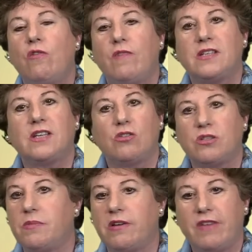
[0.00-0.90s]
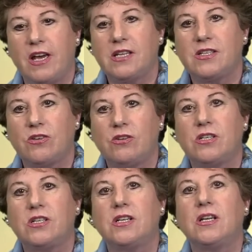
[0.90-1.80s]
was aus mir werden
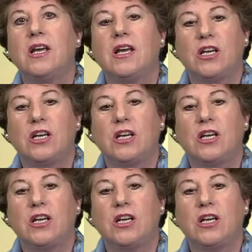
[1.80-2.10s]
sollte.